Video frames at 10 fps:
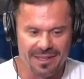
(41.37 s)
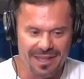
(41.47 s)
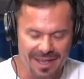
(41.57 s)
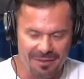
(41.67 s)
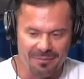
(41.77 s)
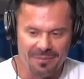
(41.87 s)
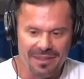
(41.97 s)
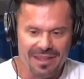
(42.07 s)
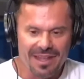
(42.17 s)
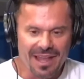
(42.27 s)
Legal.
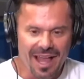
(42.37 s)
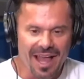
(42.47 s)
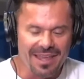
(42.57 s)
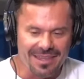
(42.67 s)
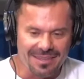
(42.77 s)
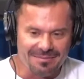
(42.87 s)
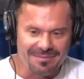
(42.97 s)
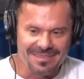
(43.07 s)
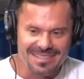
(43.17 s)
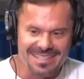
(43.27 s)
Aí,
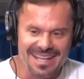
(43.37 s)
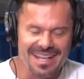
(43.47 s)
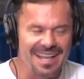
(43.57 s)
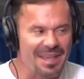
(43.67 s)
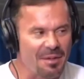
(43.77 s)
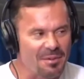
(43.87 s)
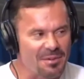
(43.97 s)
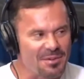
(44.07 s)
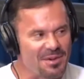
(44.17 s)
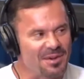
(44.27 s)
chega eu
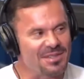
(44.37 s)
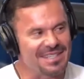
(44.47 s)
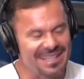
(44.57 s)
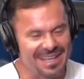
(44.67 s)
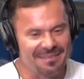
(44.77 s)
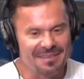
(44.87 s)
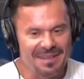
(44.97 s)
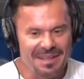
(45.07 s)
e o Giga